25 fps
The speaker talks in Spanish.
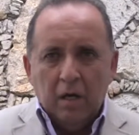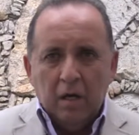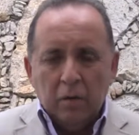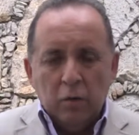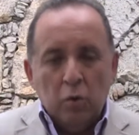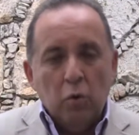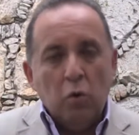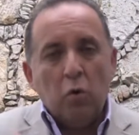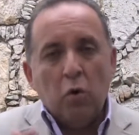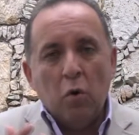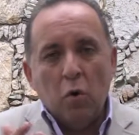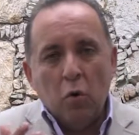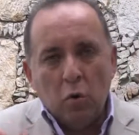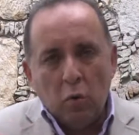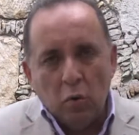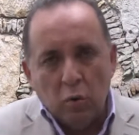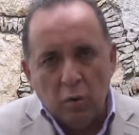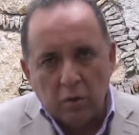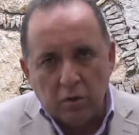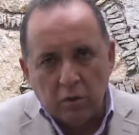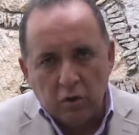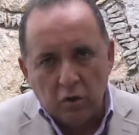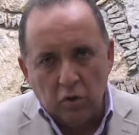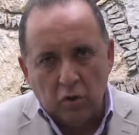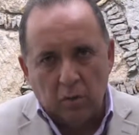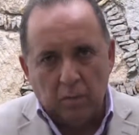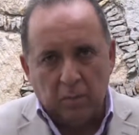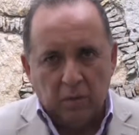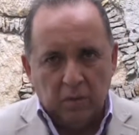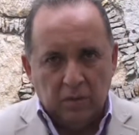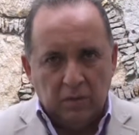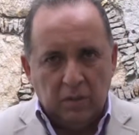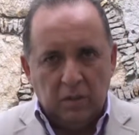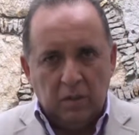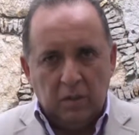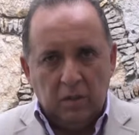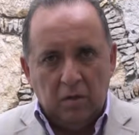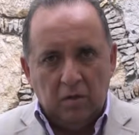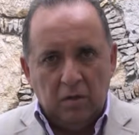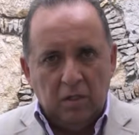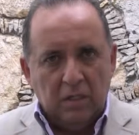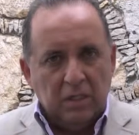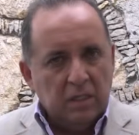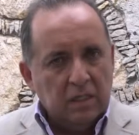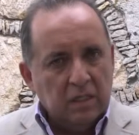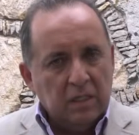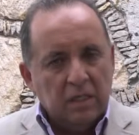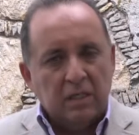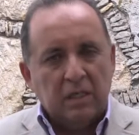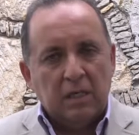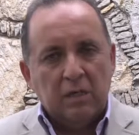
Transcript: de un concurso de oposición, es decir,